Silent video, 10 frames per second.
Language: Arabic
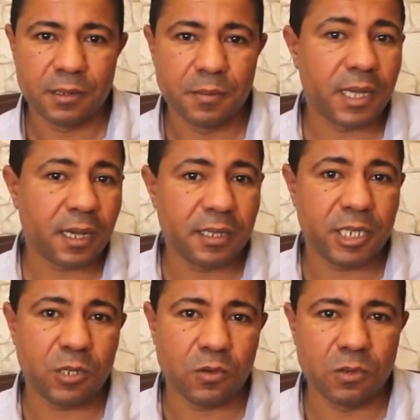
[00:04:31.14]
ما
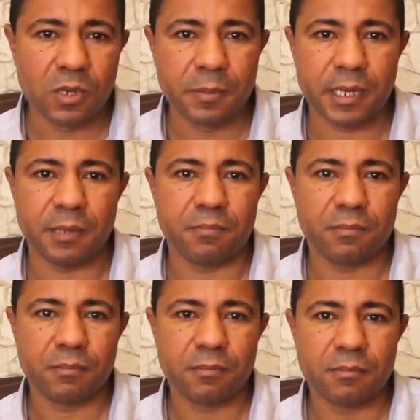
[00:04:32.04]
غاديش يكون هو المغرب
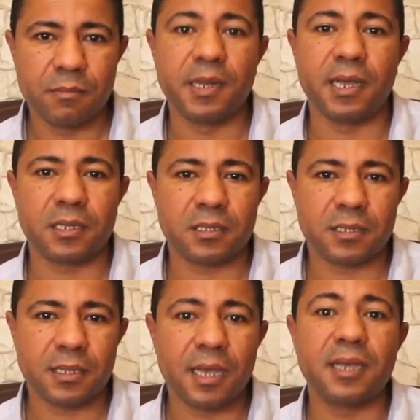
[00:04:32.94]

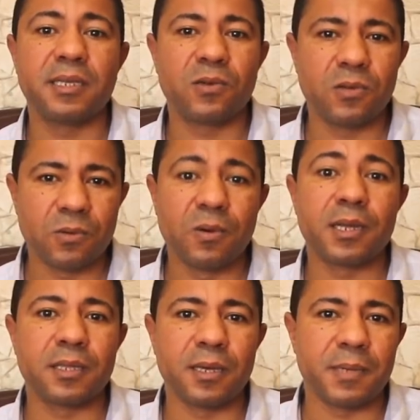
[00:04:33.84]
بالعكس غادي يكون
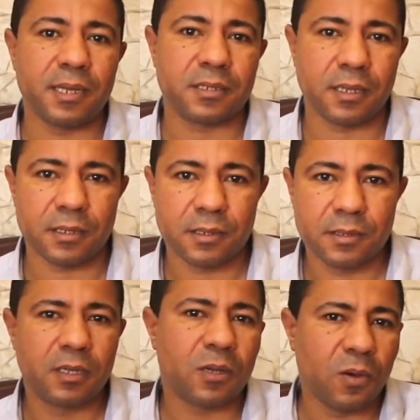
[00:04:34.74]
هو نظام العسكر
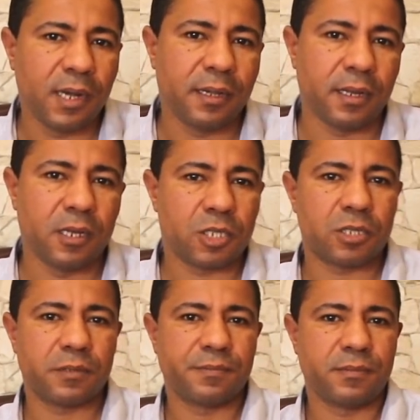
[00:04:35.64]
نقول لك
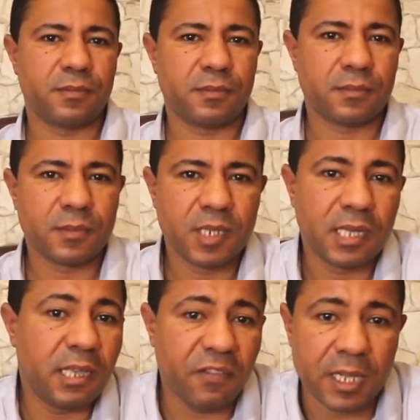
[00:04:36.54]
علاش
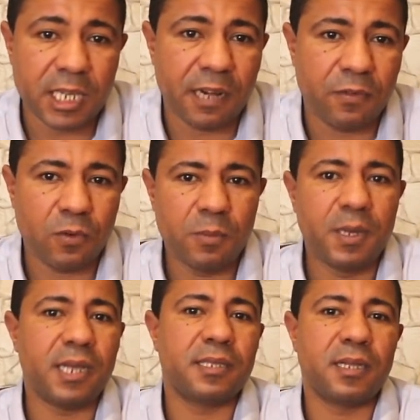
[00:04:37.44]
كيف كتعرفوا
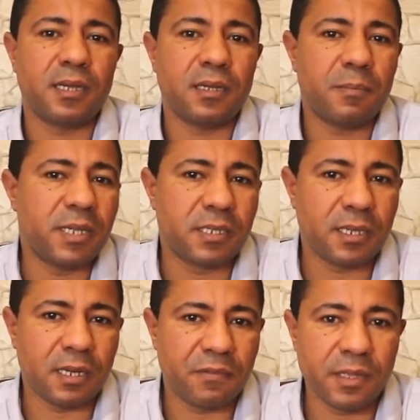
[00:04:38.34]
بلادنا
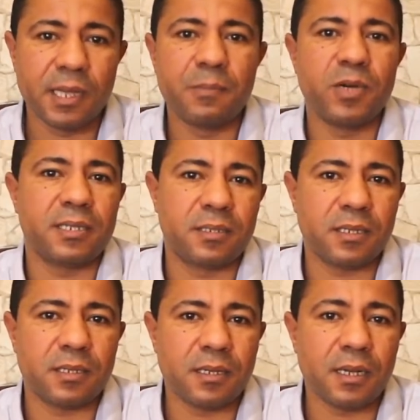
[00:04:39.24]
مثلا فيها
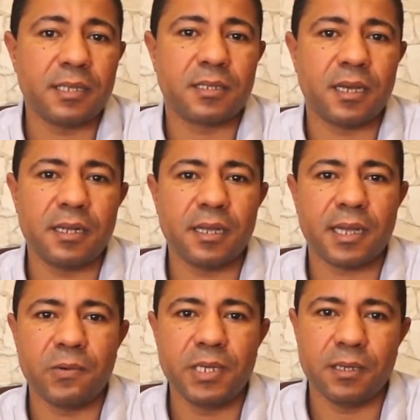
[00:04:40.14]
مؤسسه عسكريه
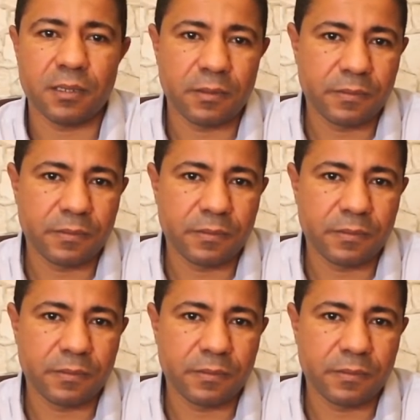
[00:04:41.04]
قويه